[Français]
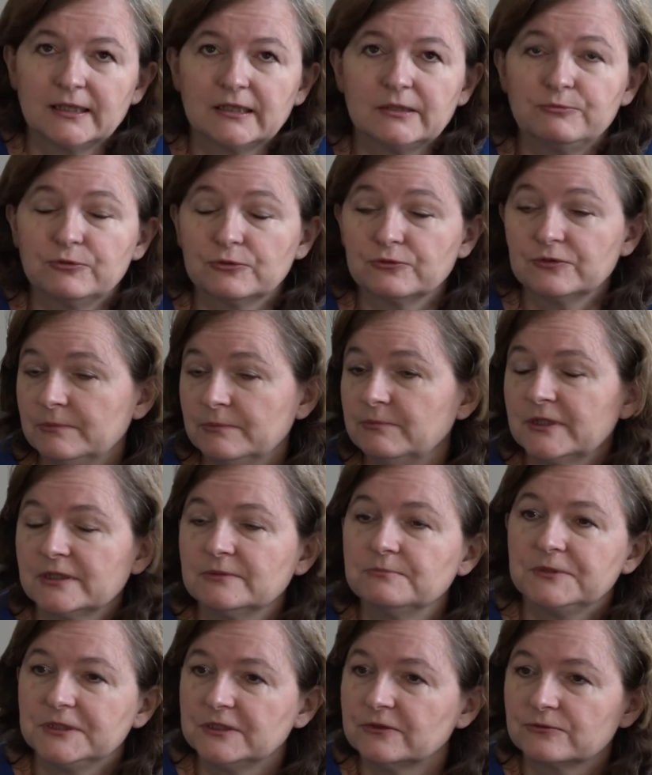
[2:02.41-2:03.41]
Et puis plein
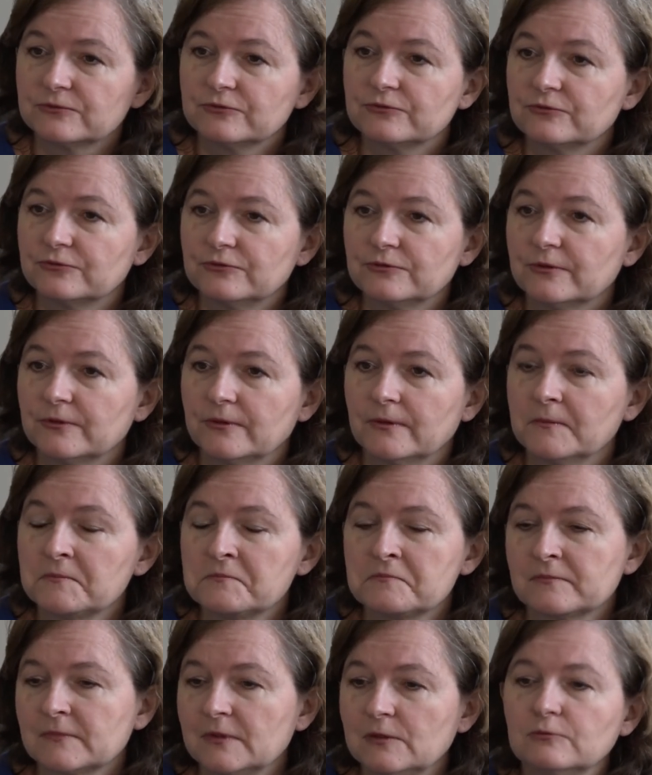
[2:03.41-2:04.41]
de pistes sur
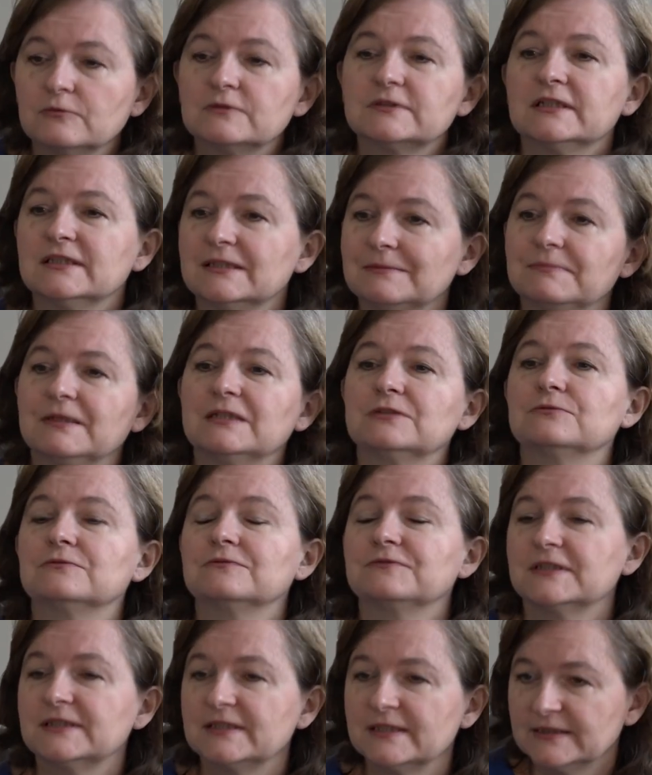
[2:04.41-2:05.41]
non, ça n'est pas
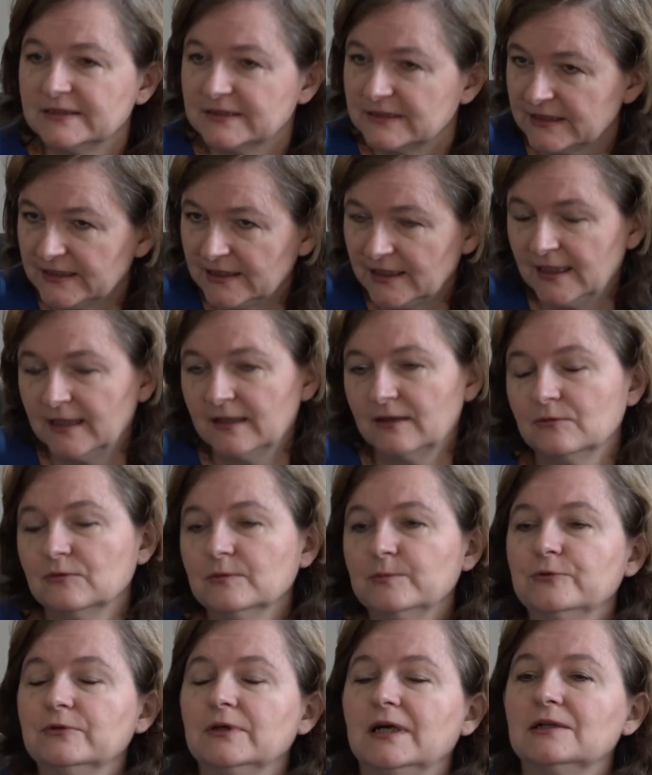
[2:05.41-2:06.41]
une fatalité,
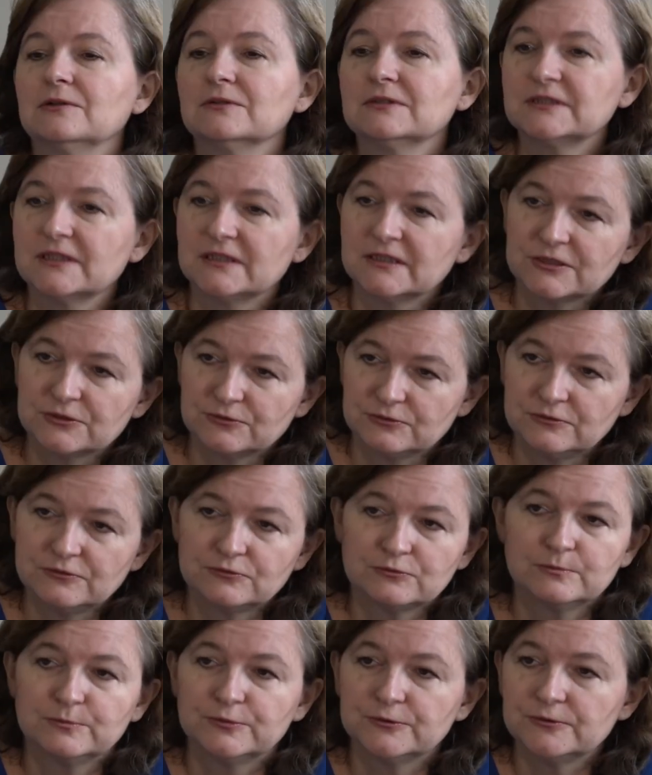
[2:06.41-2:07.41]
on peut ralentir les
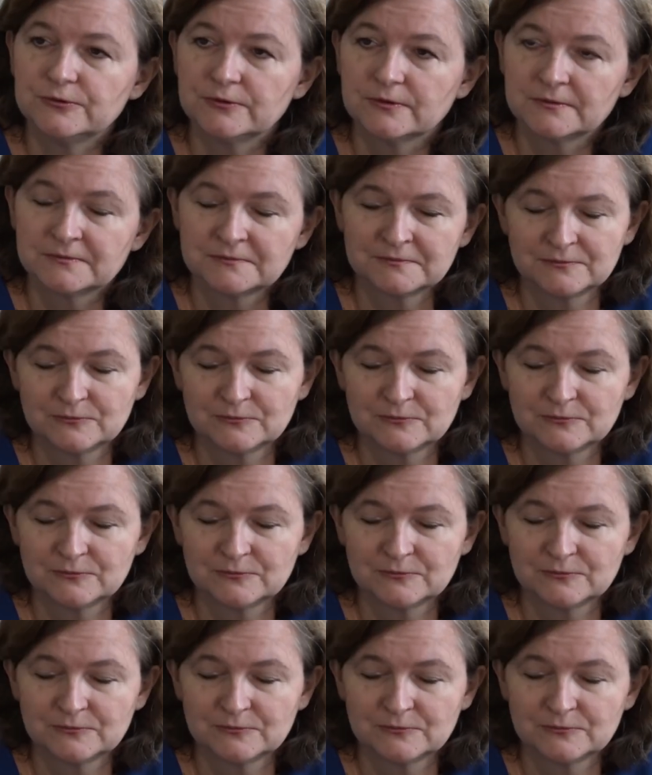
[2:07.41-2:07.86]
choses, on peut,